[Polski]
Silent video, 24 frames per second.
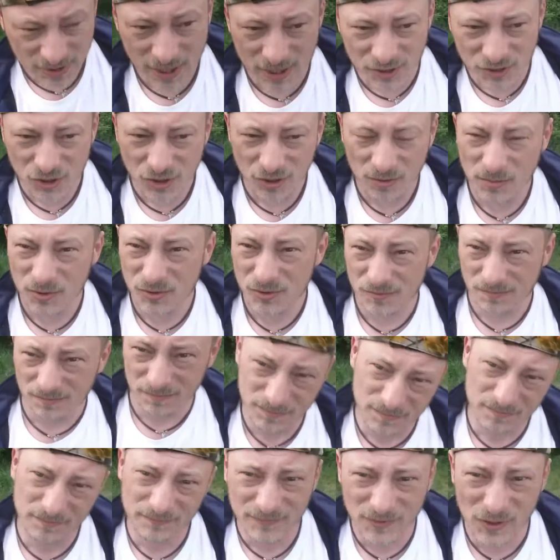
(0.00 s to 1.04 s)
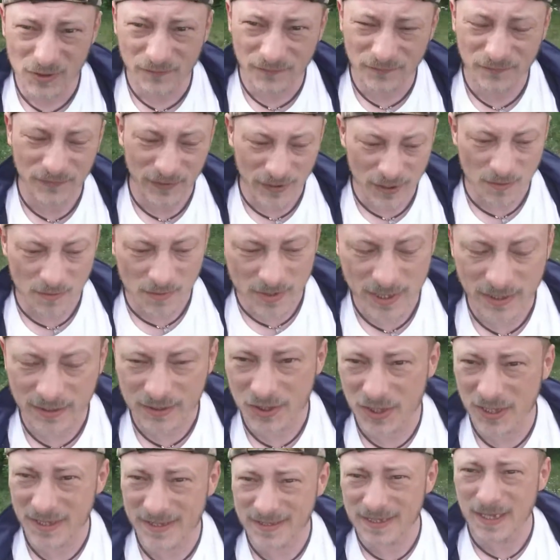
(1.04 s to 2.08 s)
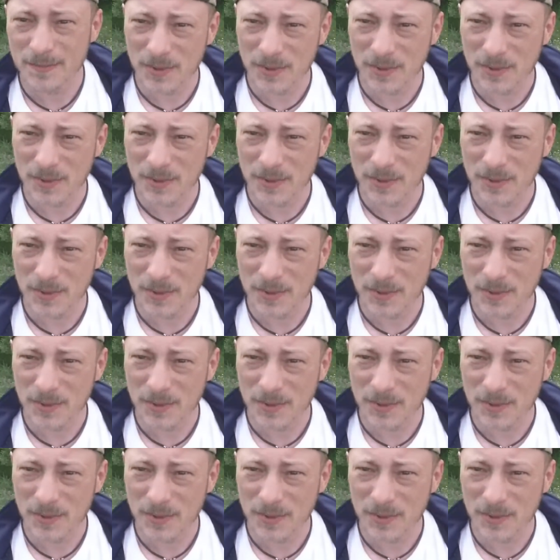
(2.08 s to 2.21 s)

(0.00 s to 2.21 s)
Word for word: Ciężko, bo no wiadomo, jak się jest